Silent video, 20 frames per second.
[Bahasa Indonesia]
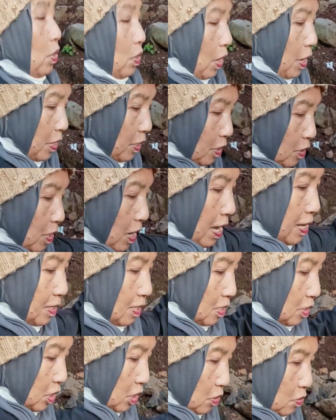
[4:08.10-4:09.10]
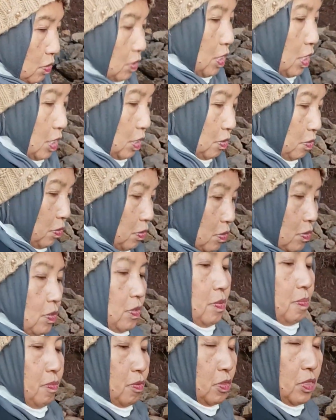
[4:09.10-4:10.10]
naik ke atas itu ke
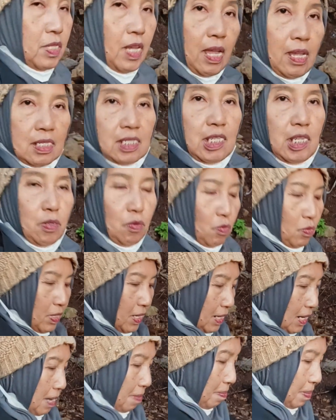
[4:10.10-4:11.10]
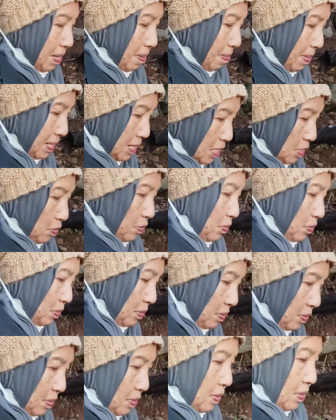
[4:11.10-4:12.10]
gunung puncak si kunir apa namanya itu
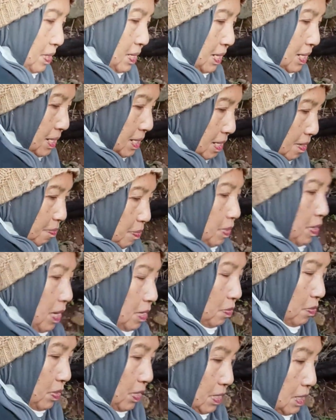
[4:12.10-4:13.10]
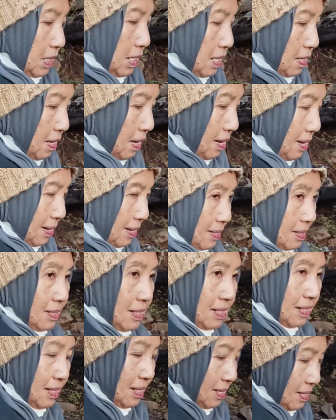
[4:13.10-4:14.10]
tapi kan udah
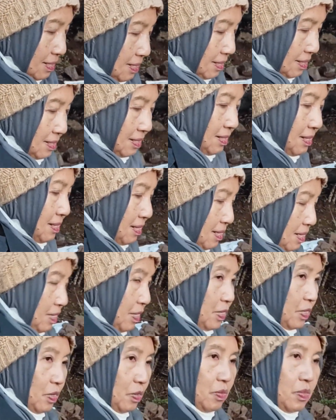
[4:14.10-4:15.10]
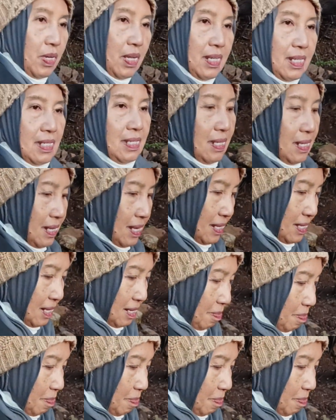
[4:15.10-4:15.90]
ketinggalan jadi ya udah di sini aja